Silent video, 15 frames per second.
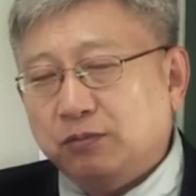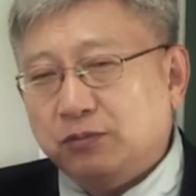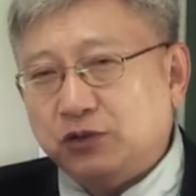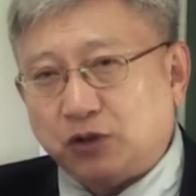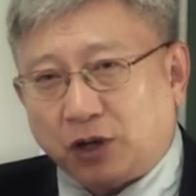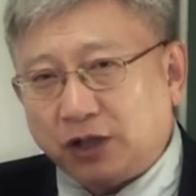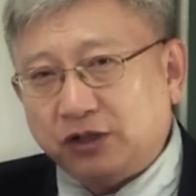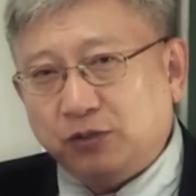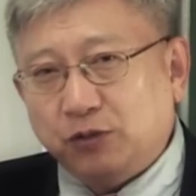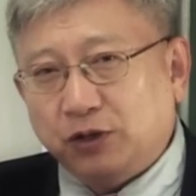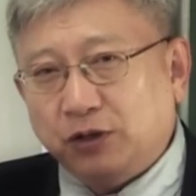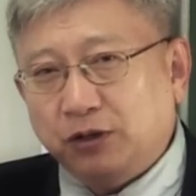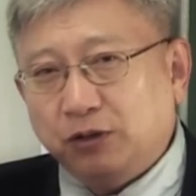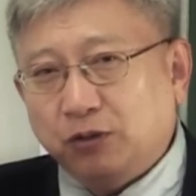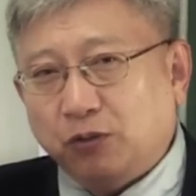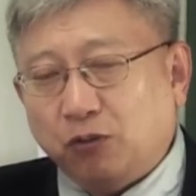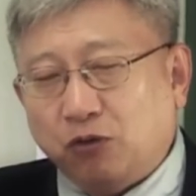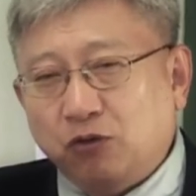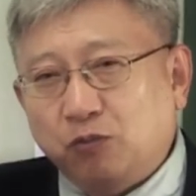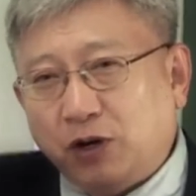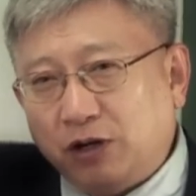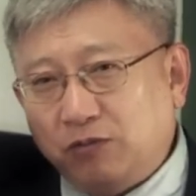저 같으면은
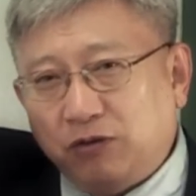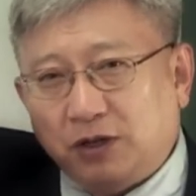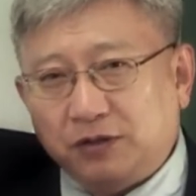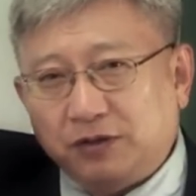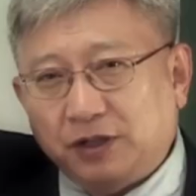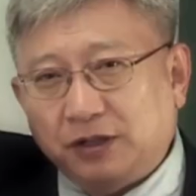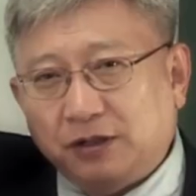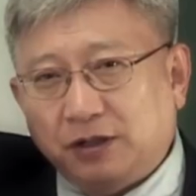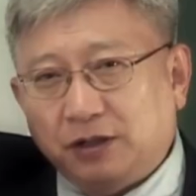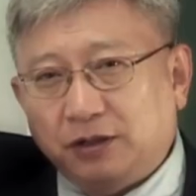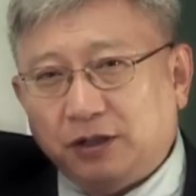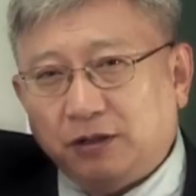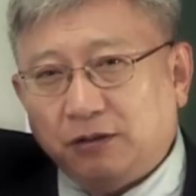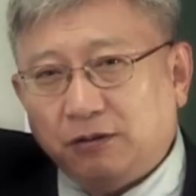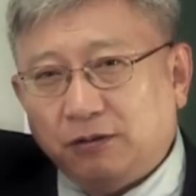오른팔을 플러스했을 것 같아요.